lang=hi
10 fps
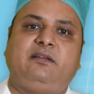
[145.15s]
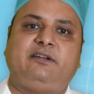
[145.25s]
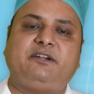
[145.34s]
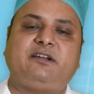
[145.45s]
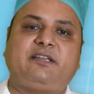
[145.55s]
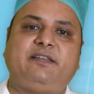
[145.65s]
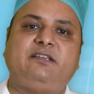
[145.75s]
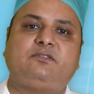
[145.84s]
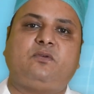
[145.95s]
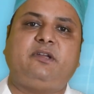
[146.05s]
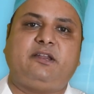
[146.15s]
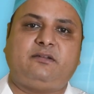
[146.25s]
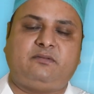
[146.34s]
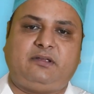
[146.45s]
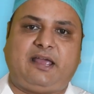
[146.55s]
डेंटल केरीज को
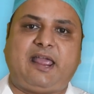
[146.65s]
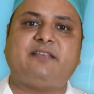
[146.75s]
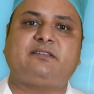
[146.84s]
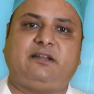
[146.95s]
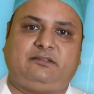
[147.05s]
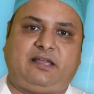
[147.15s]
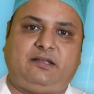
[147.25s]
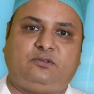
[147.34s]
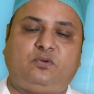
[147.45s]
एनहेंस करता है